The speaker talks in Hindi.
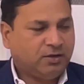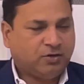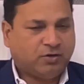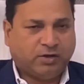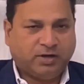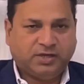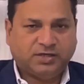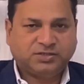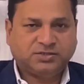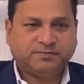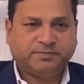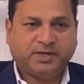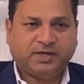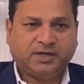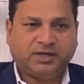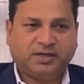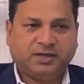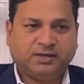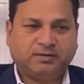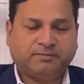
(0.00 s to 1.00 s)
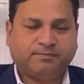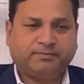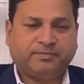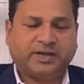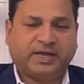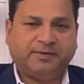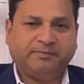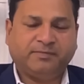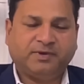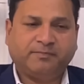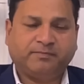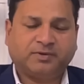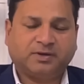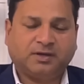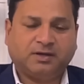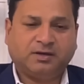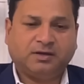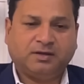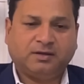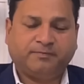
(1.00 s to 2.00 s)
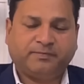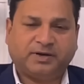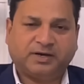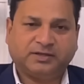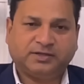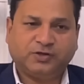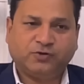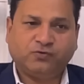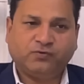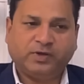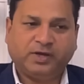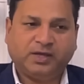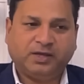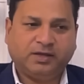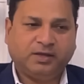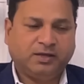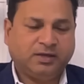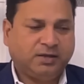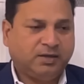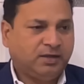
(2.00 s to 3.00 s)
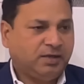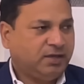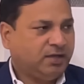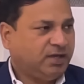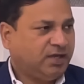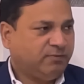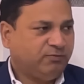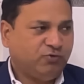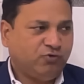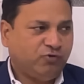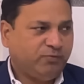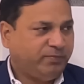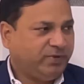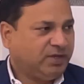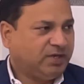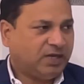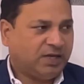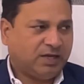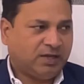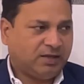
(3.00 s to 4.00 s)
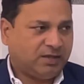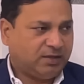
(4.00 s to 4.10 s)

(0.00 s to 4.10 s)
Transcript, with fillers: कॉलेज में टाइम में पढ़ते हुए ए का